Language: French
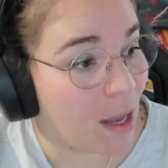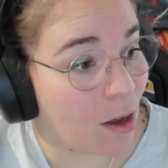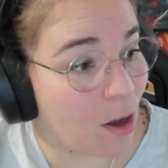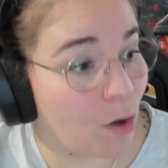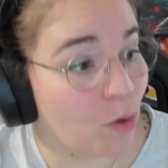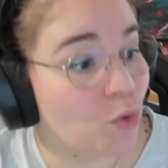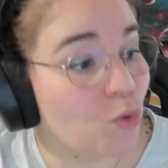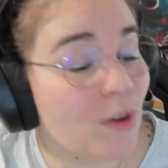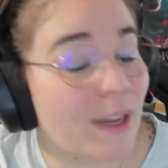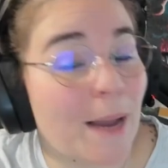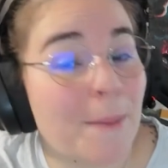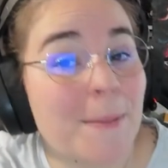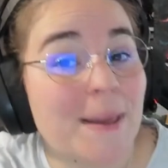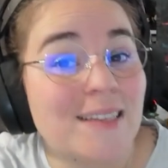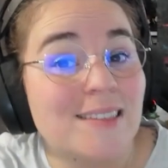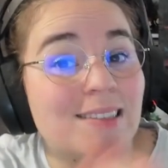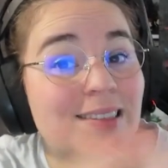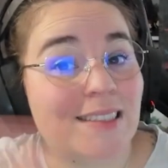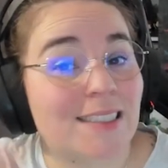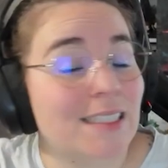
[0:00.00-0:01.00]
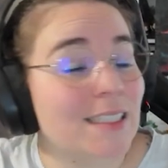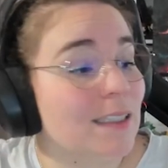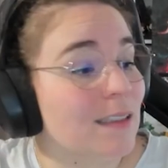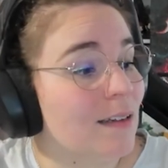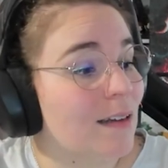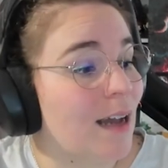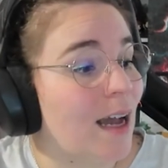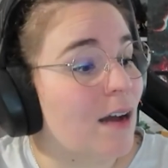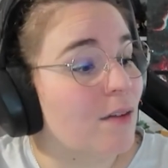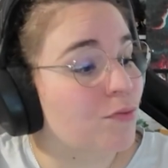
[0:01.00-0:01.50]
En tout cas, merci
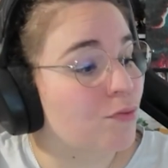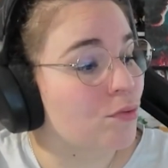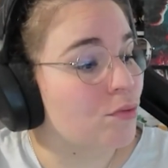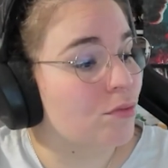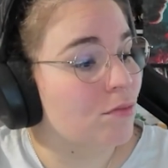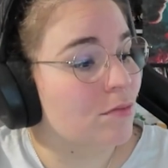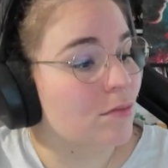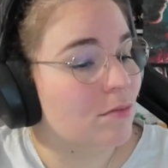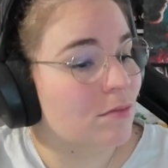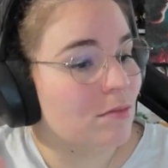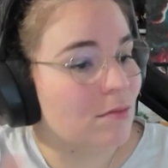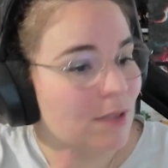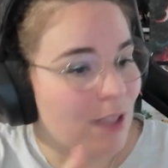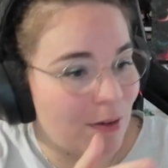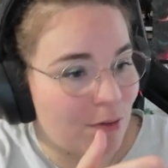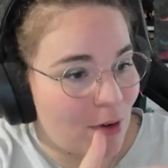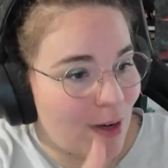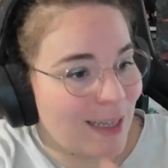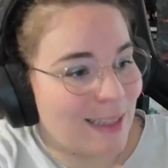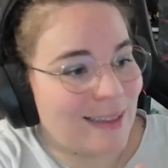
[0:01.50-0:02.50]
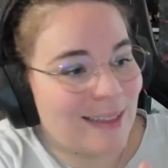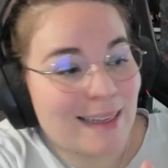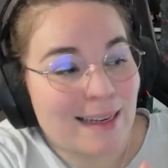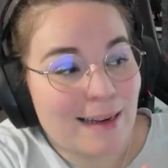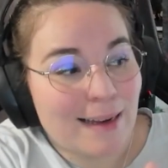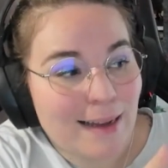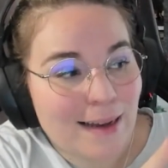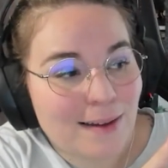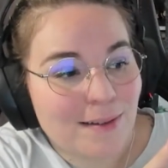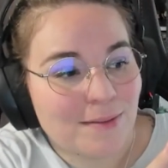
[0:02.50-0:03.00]
à vous d'avoir été
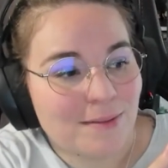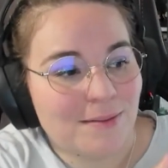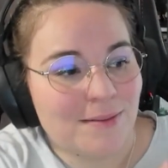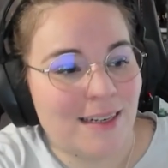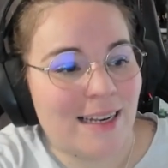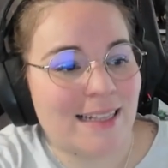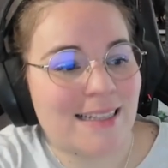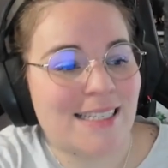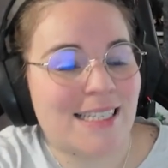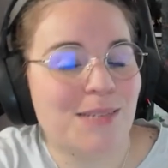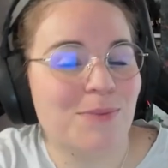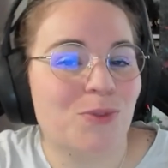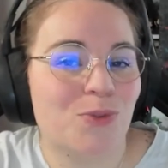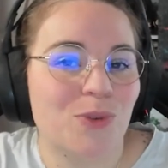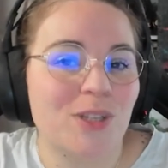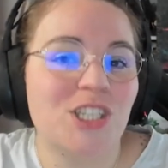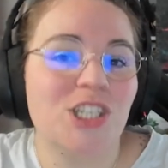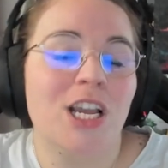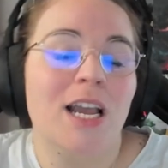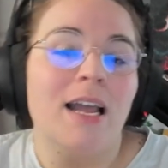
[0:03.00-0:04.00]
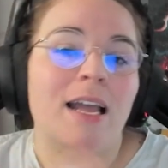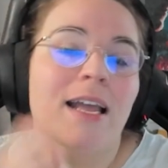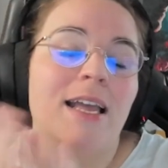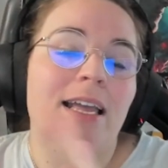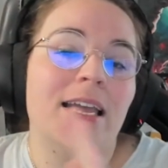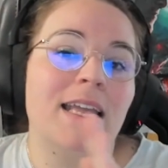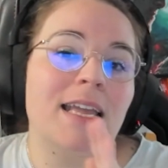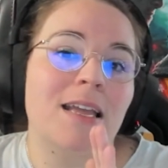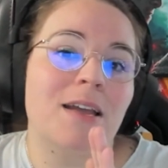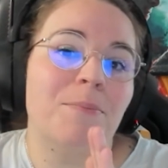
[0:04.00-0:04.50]
là, la team Twitch.
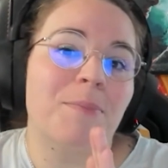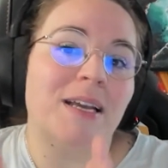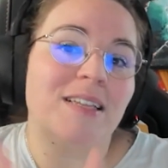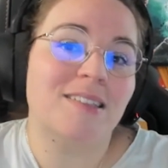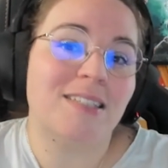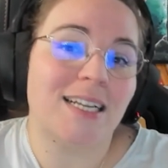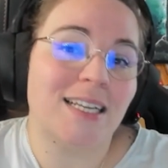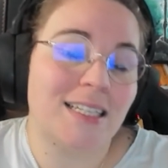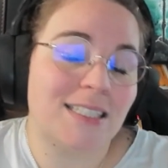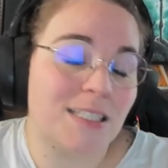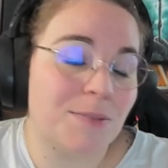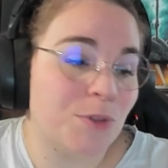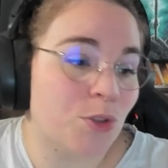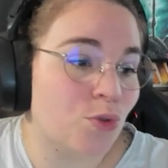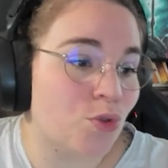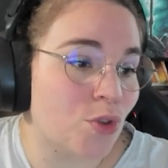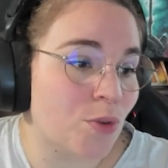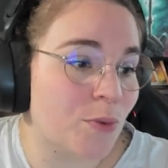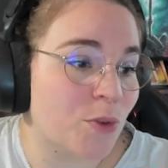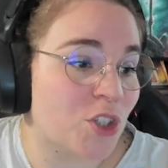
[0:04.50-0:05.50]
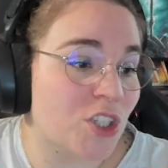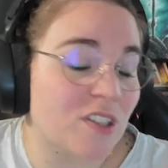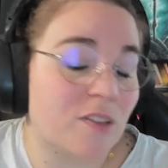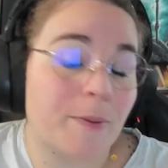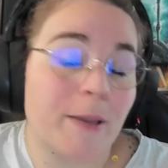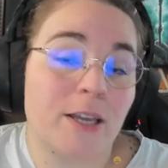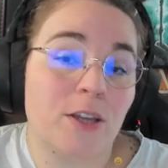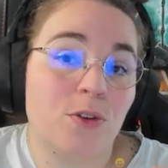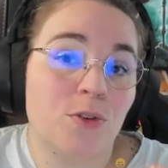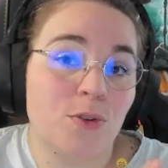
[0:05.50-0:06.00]
Et merci à la team YouTube.
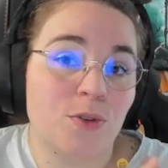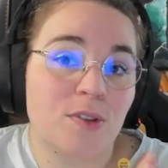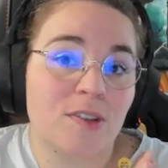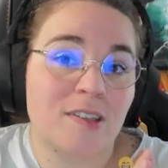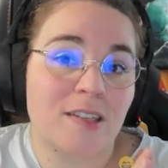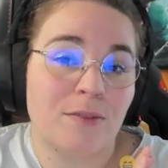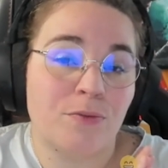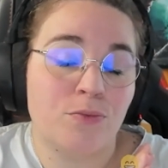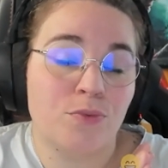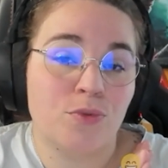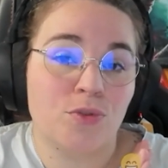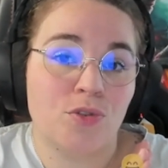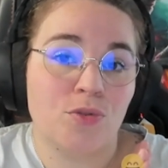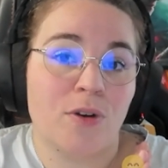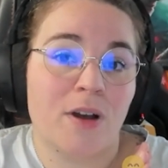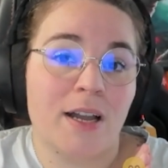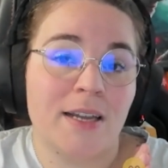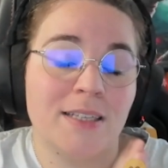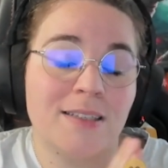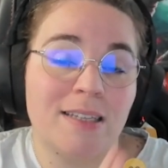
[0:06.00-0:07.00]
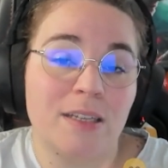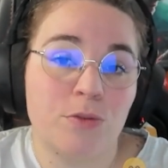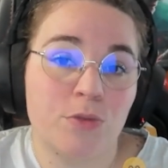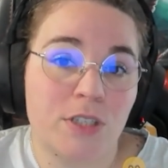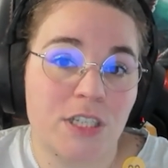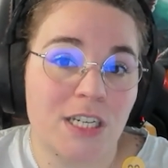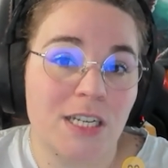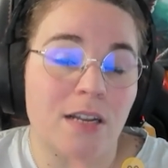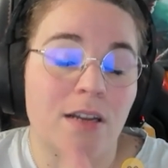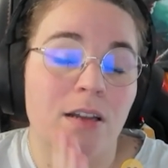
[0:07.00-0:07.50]
J'espère que ça vous aura été
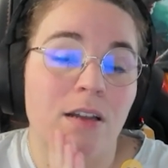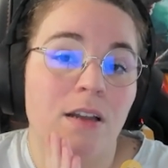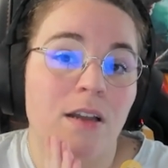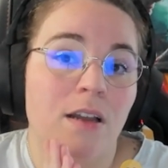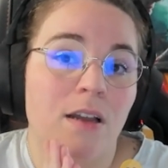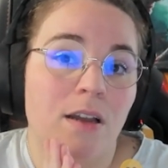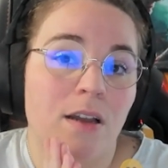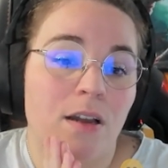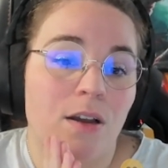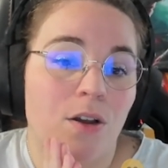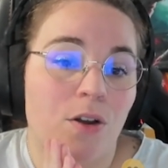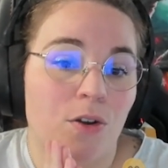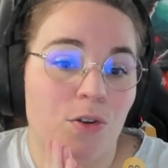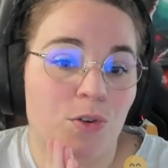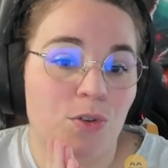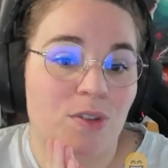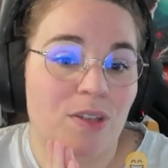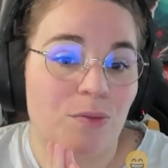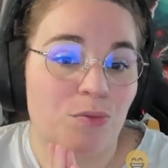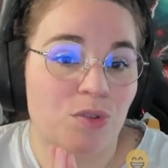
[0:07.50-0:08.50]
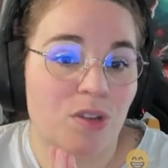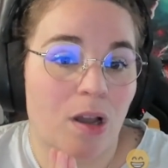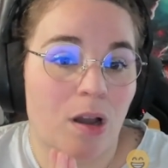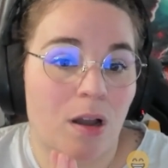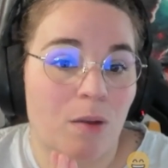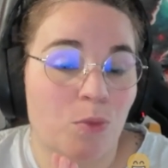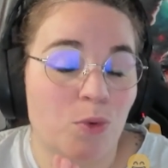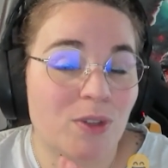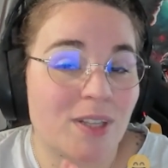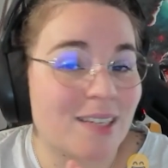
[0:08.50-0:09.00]
utile, euh, que ça vous
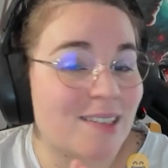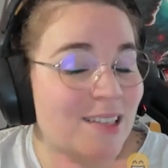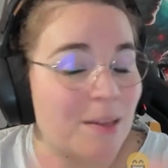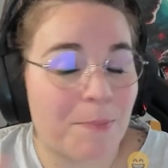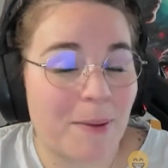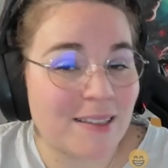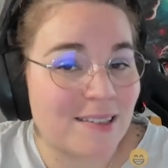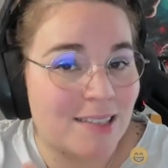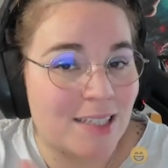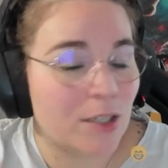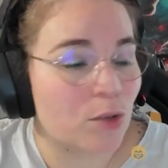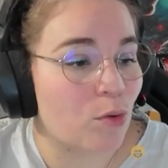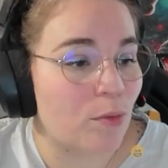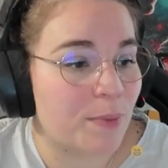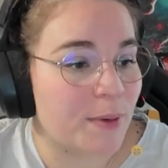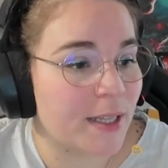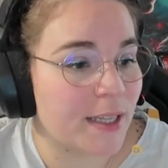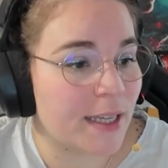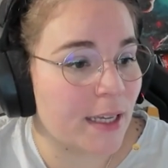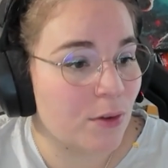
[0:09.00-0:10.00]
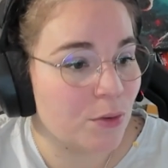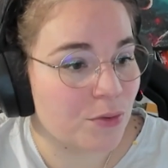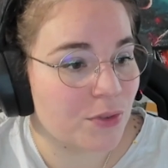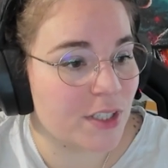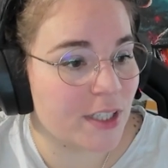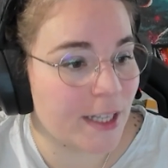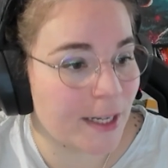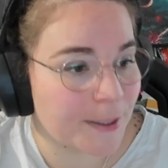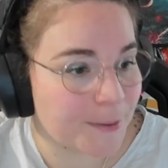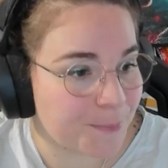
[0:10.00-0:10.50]
aura montré que c'est pas si compliqué au
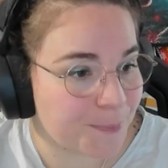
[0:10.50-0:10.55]
final.